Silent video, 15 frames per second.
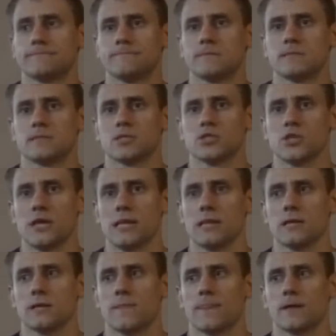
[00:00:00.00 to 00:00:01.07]

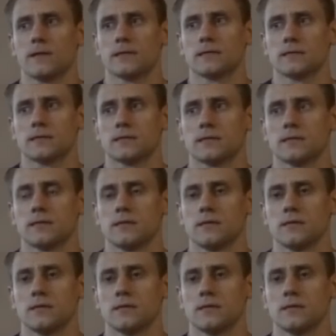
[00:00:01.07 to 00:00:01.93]
Изначально это